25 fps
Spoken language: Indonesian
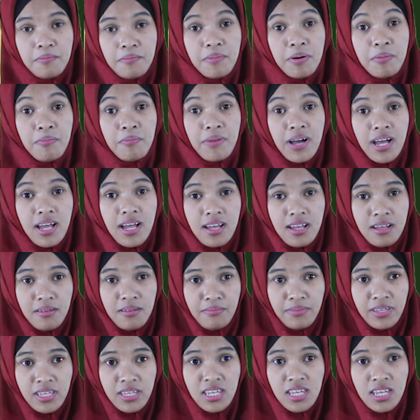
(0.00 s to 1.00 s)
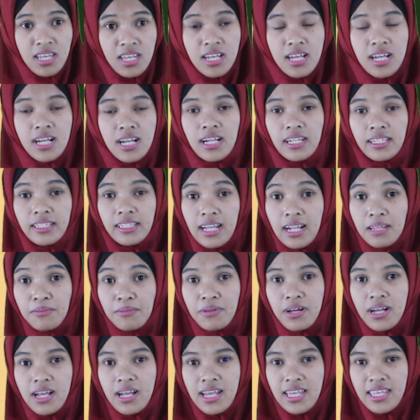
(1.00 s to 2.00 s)
memahami, dan
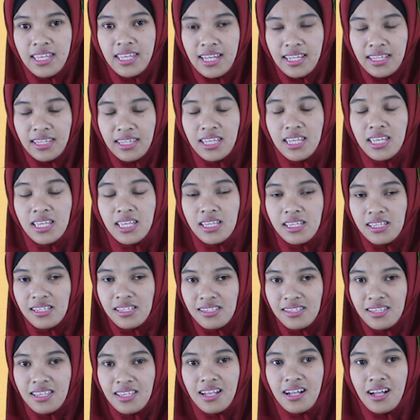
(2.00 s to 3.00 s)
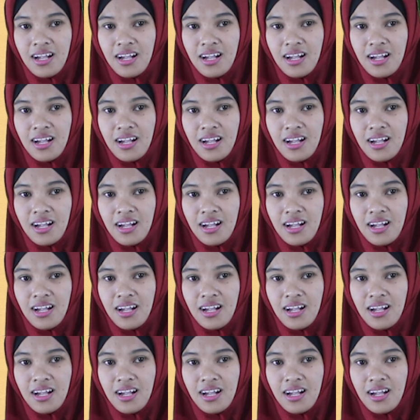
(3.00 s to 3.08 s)
menghayati isi